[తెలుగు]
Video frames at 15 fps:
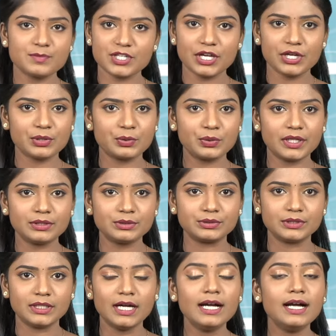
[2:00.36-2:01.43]
చేయకూడదు
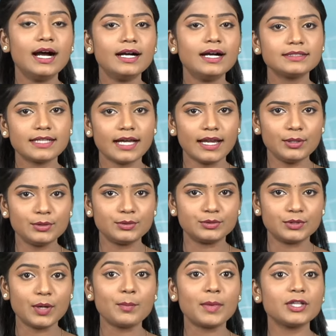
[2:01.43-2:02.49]
కళ్ళు
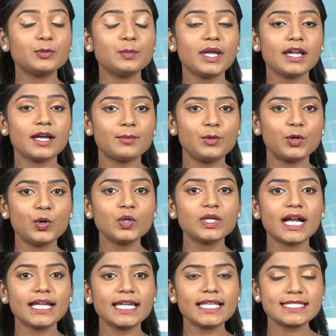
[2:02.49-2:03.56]
మధుమేహంలో
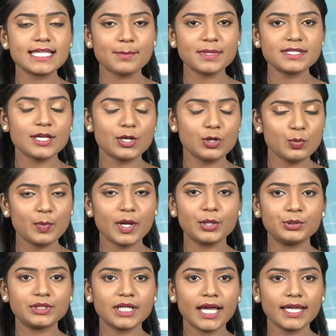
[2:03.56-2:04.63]
కంటి సమస్యలు
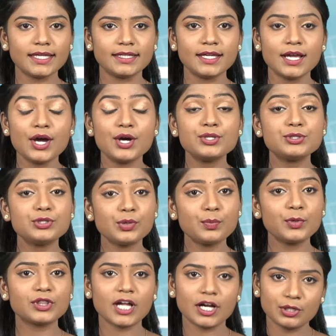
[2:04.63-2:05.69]
పెరుగుతాయి చూపు
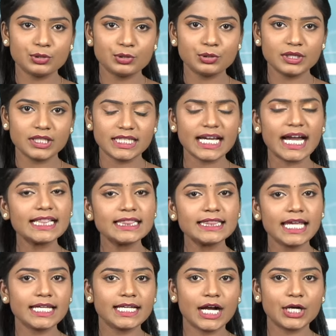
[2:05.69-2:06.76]
తగ్గుతుంది
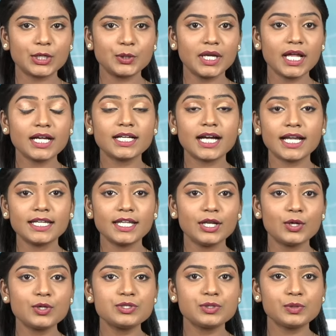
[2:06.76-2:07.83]
అంతేకాకుండా కంటిలో
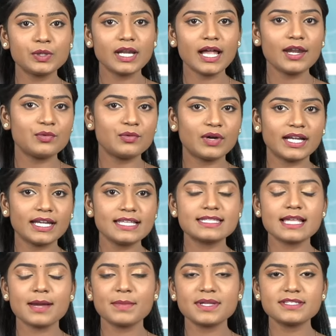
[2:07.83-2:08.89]
శుక్లాలు వంటి
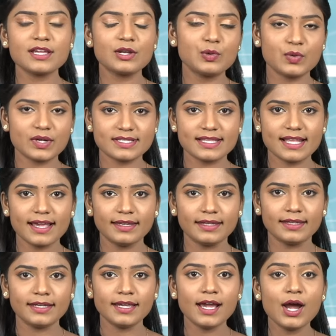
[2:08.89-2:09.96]
సమస్యలు వస్తాయి
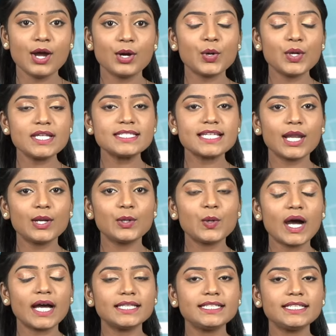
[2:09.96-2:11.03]
కొన్నిసార్లు
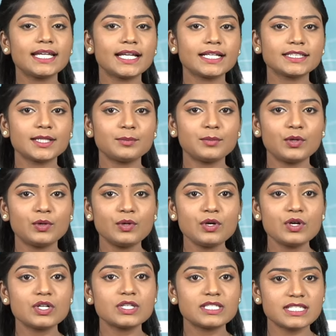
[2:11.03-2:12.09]
అధిక రక్తంలో
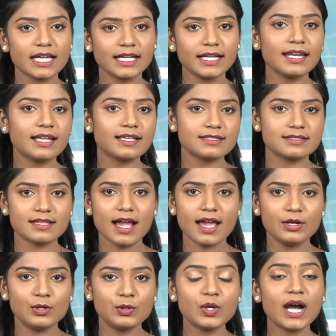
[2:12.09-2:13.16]
చక్కెర
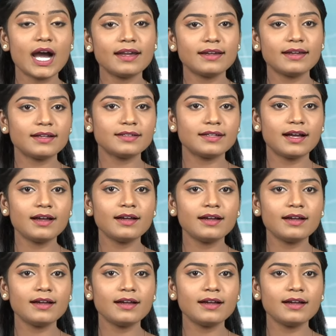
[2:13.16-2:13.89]
స్థాయిలు కారణంగా